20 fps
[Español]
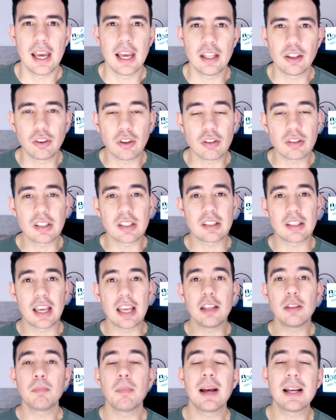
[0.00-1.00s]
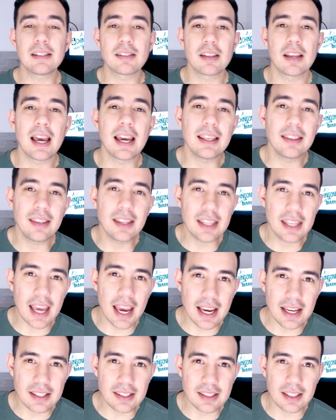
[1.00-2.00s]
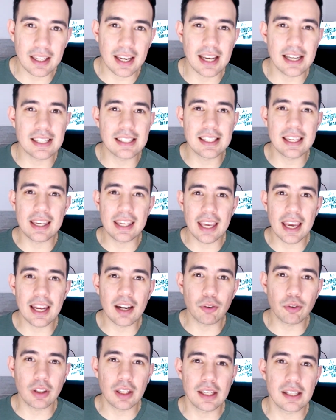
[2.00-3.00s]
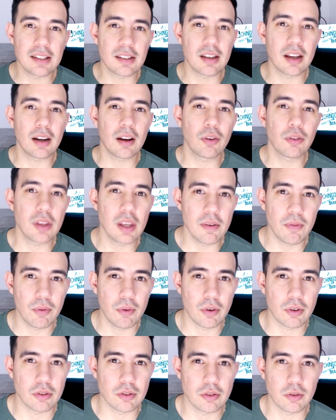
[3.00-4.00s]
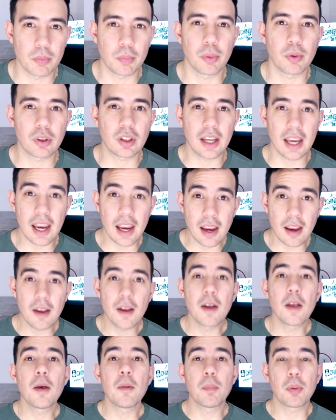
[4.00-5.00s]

Entonces, es más, hay DJs que ni siquiera utilizan audífonos. ¿Por qué?